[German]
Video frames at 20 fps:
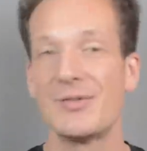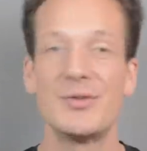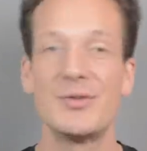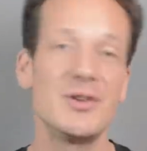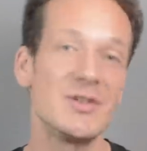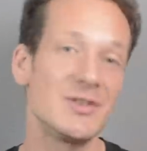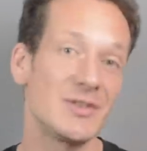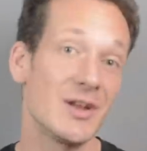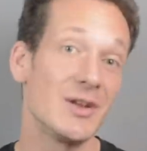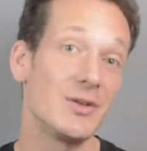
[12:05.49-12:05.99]

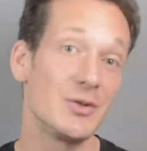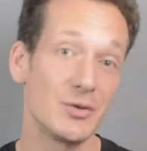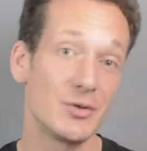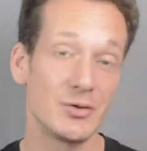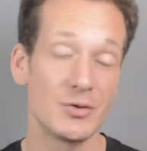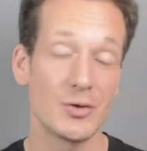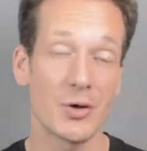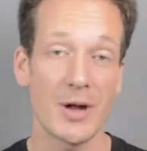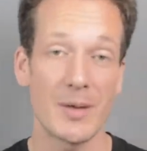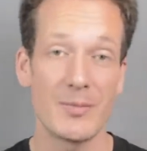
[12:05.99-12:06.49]
würde ich dir
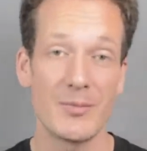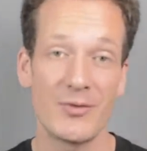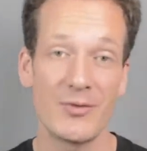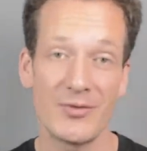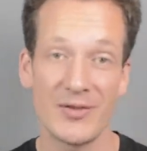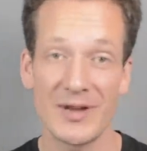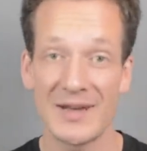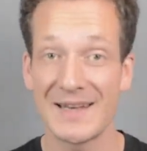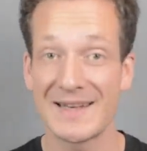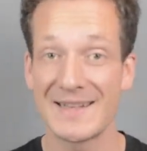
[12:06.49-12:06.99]
natürlich noch
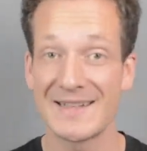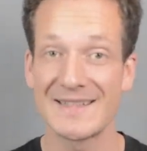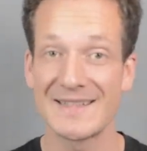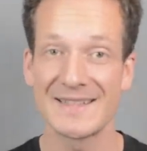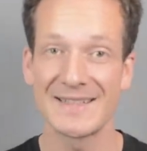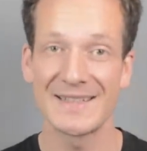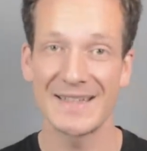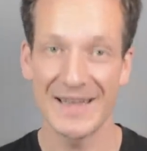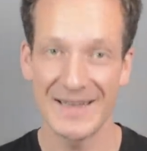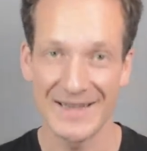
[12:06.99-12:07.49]
empfehlen,
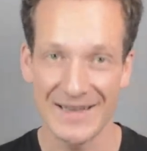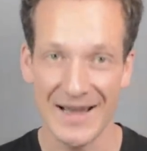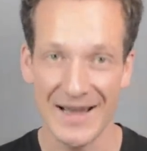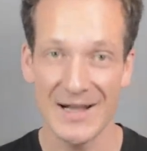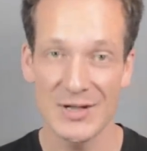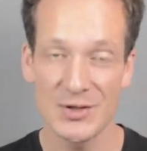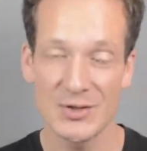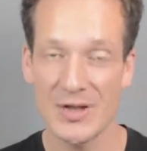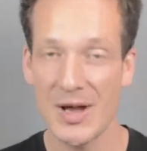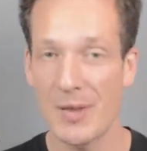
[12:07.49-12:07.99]
diesen
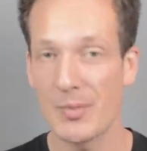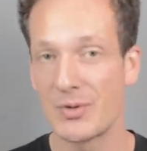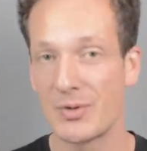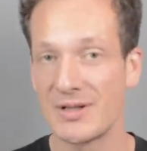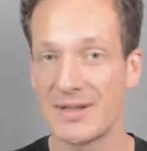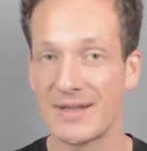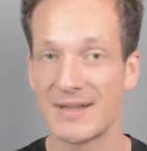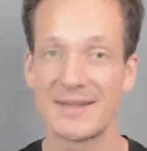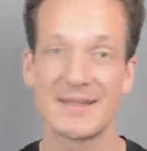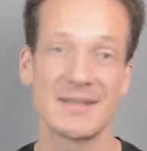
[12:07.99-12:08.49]
Kanal zu
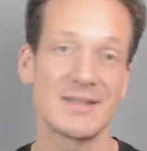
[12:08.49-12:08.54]
abonnieren,